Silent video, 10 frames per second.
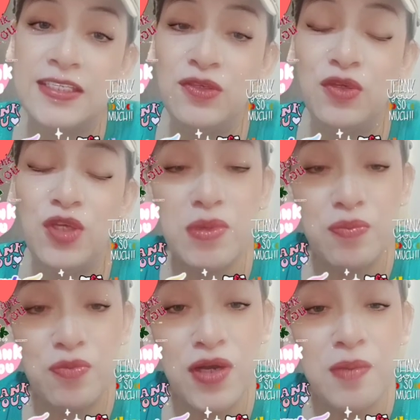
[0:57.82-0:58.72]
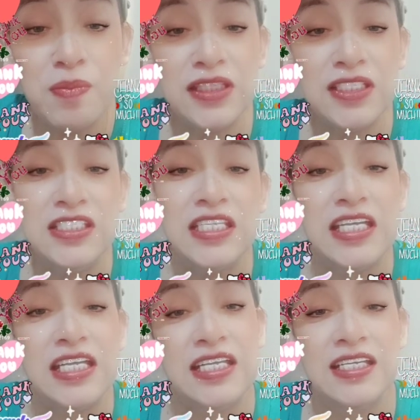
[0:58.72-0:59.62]
Yung iba pong kapatid
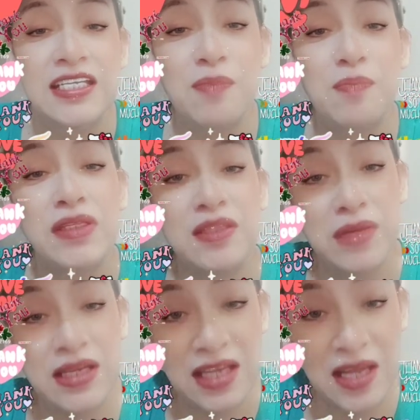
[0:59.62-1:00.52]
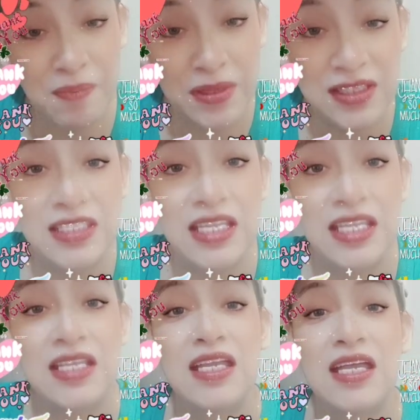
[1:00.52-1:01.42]
niya, kapat, magkaapatid
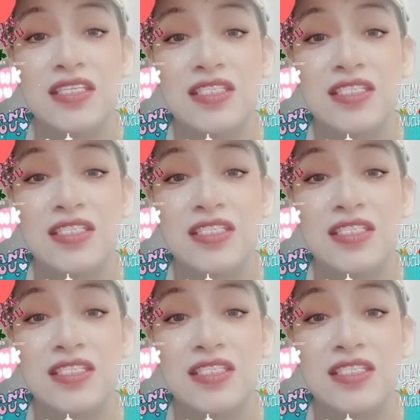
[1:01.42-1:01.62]
talaga.